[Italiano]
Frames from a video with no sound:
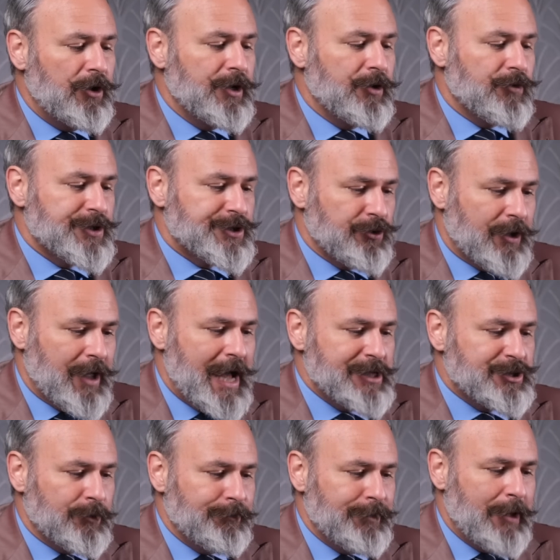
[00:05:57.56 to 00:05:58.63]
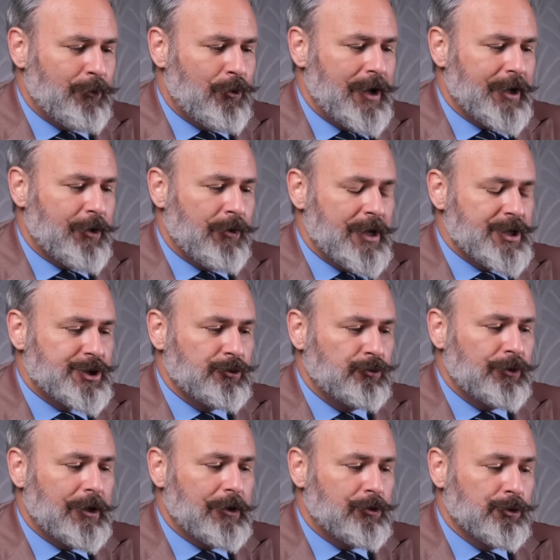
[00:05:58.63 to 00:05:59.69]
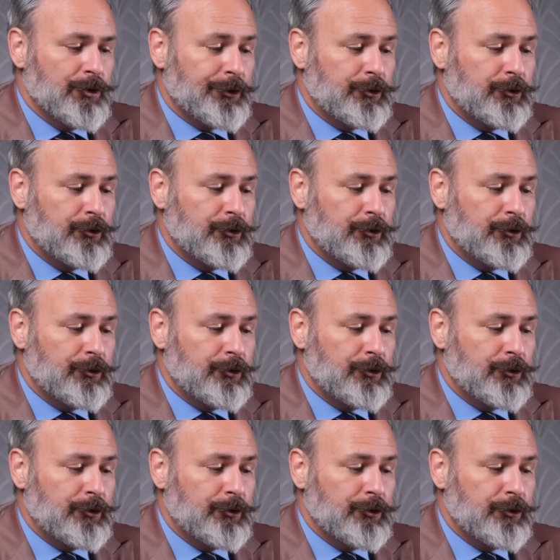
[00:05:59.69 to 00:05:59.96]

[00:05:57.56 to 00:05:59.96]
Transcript: in questo caso abbiamo anche una cintura color